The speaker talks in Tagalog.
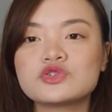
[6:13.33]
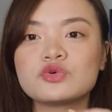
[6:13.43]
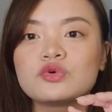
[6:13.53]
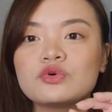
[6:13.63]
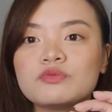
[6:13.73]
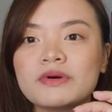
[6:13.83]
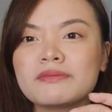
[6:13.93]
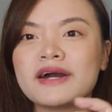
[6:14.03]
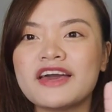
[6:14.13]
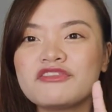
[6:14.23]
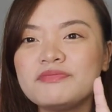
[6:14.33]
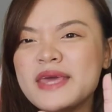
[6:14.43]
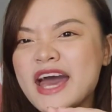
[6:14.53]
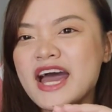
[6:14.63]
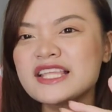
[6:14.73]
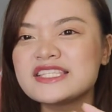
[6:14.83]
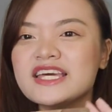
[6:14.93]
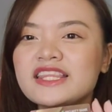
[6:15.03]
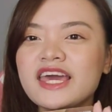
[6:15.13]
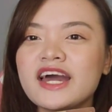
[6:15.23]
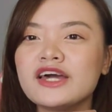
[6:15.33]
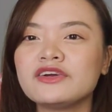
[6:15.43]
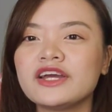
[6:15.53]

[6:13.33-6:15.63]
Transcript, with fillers: So, pag mga FB ads, ganyan,